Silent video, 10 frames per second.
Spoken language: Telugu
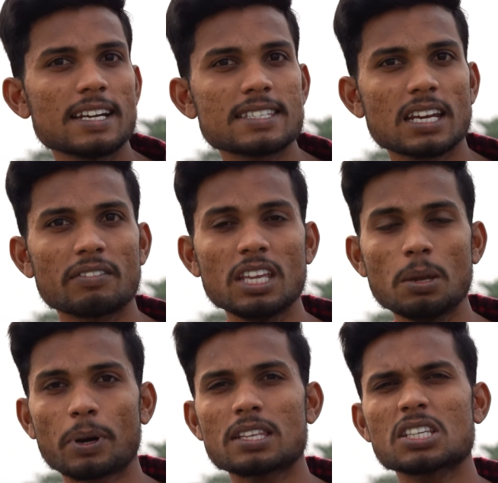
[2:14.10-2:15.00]
స్లైడ్స్ అనేవి ఈ
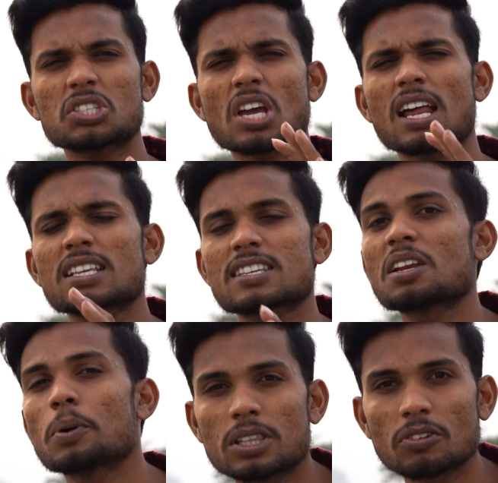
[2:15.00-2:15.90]
ప్రైస్ కి చాలా
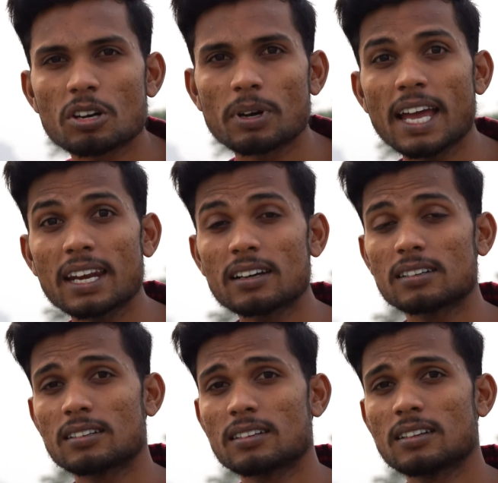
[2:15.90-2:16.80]
చాలా వర్త్ వర్మ అండ్
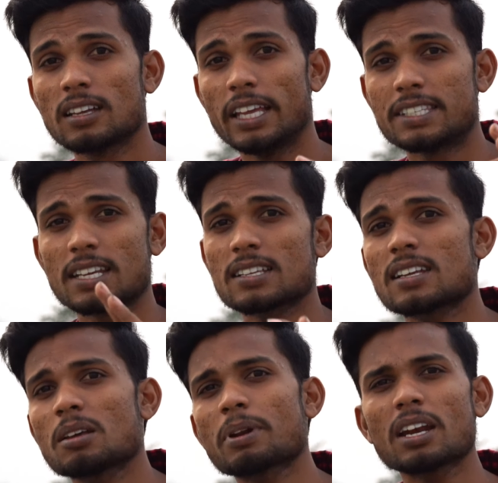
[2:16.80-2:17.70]
హెచ్ఆర్ఎక్స్ uh,
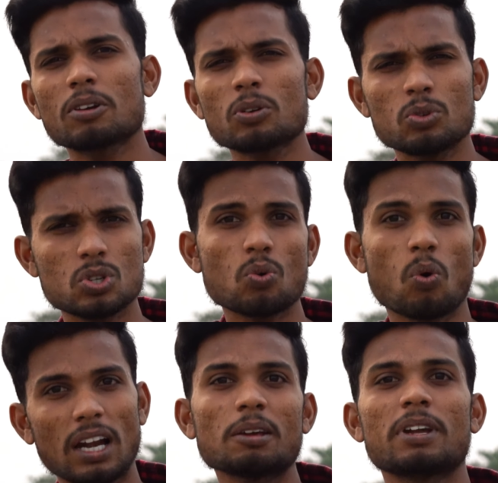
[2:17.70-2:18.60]
అనే బ్రాండ్ వాళ్ళు కొంచెం
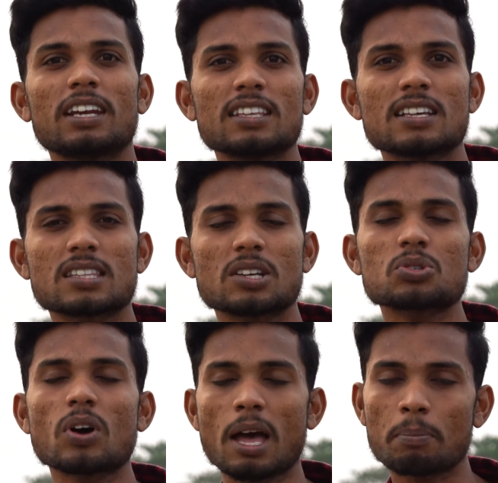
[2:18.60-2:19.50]
క్వాలిటీ మెయింటైన్ చేస్తారు
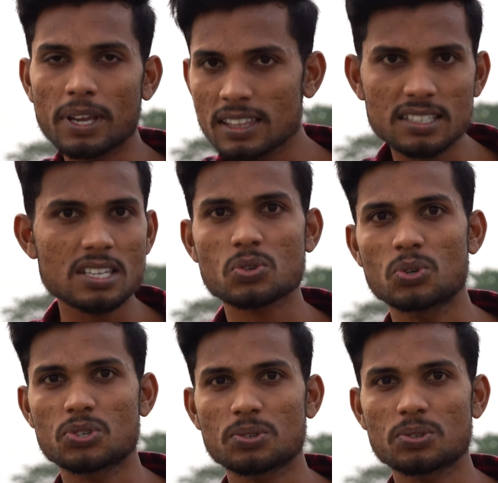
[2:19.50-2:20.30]
సో హ్యాపీగా తీసేసుకోవచ్చు